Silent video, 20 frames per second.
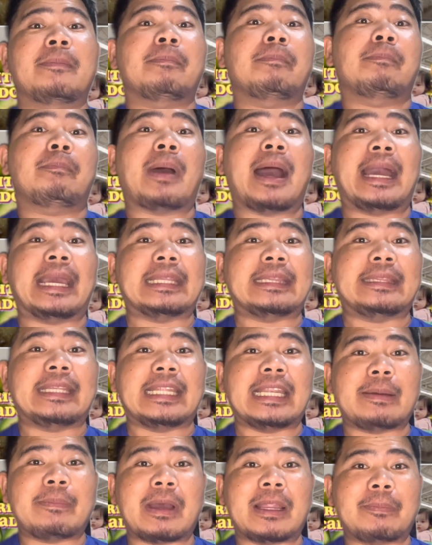pangit
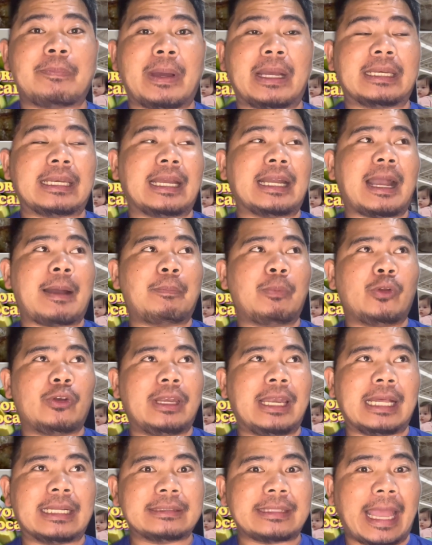din naman pag nag-upload
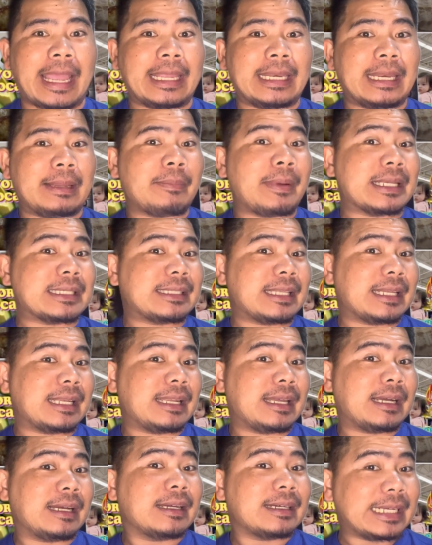lang tayo na basta
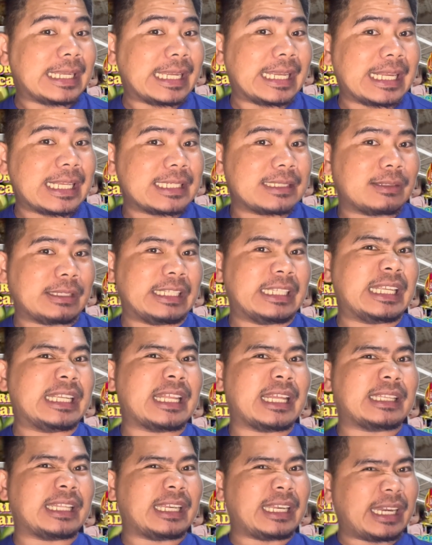ng reels, hindi
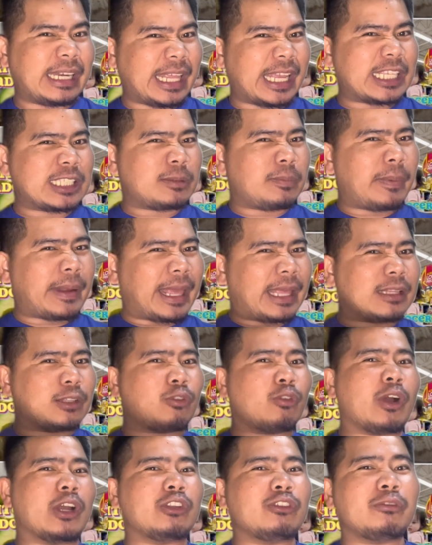natin ina-explain
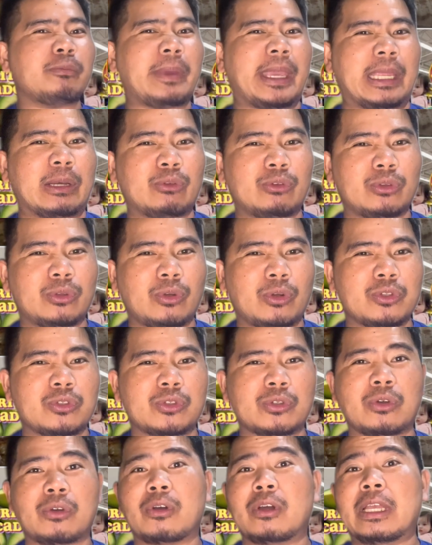kung anong meron doon.
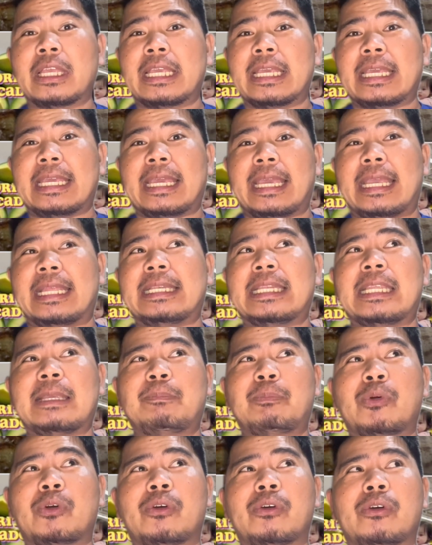So, hindi
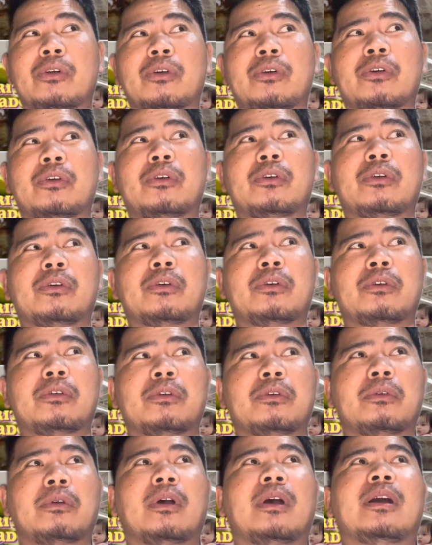po
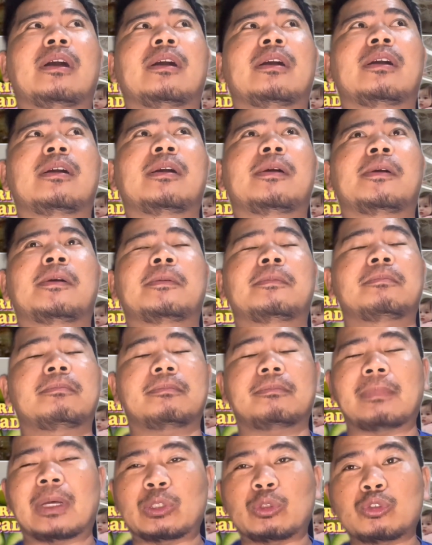uh,
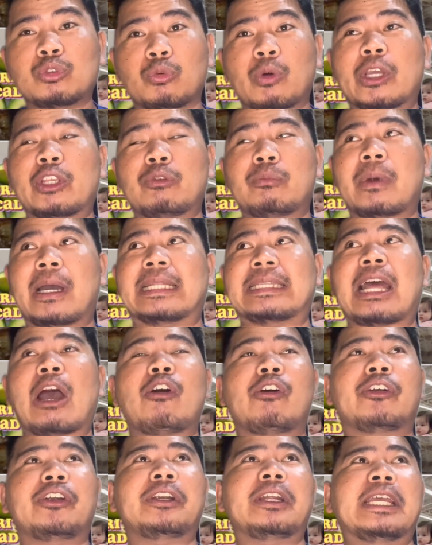matutuwa yung mga tao
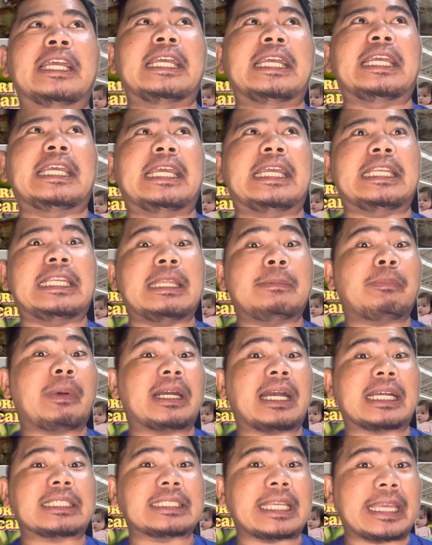or hindi
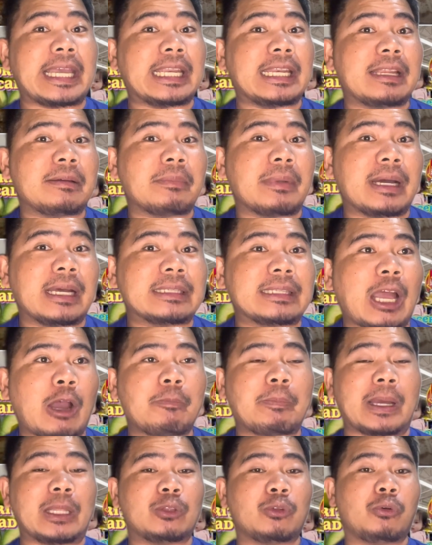pag-aksaya ng mga tao
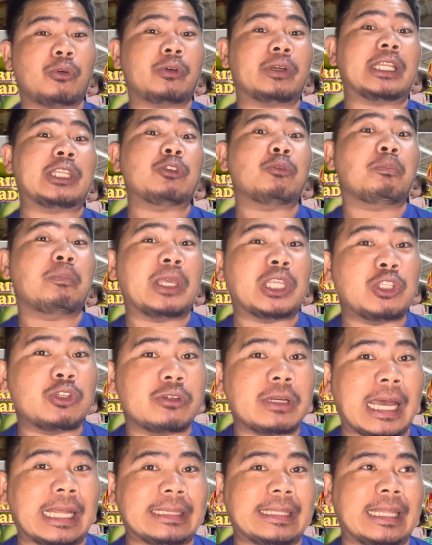panoorin yung video
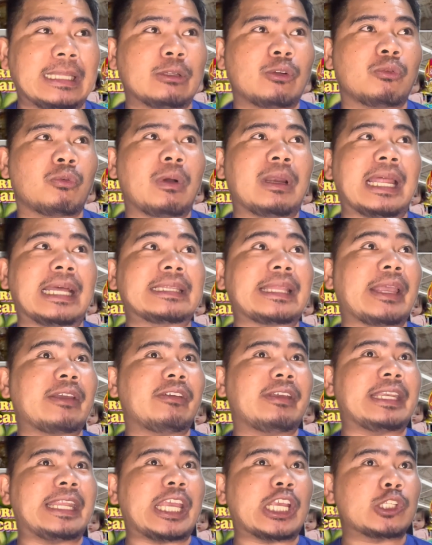natin kung wala
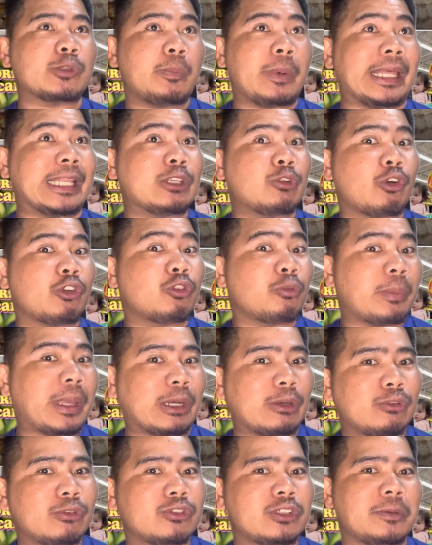tayong ina-explain kung anong
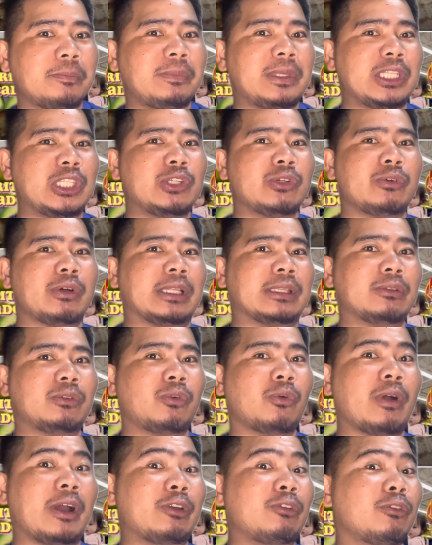meron sa video at
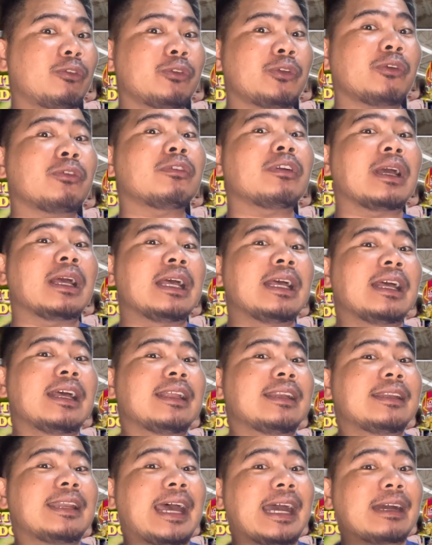kung ano yung
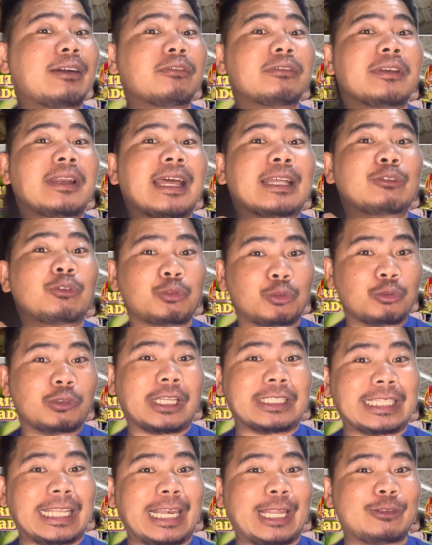na,
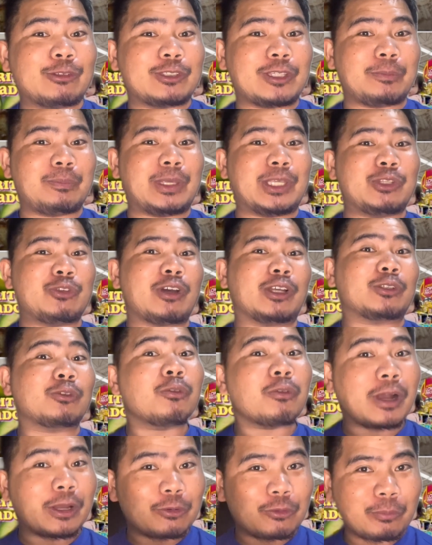natutunan nila doon sa video at
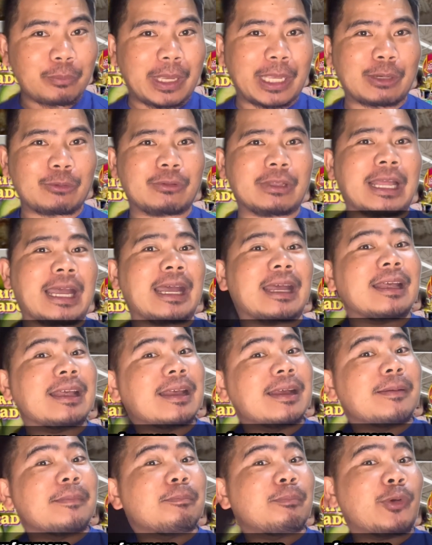kung anong meron na
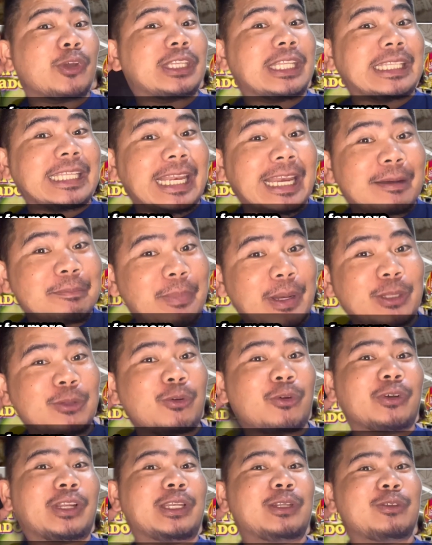pwede nilang
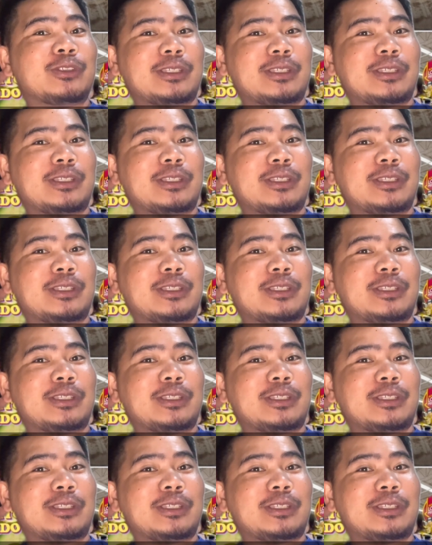panoorin doon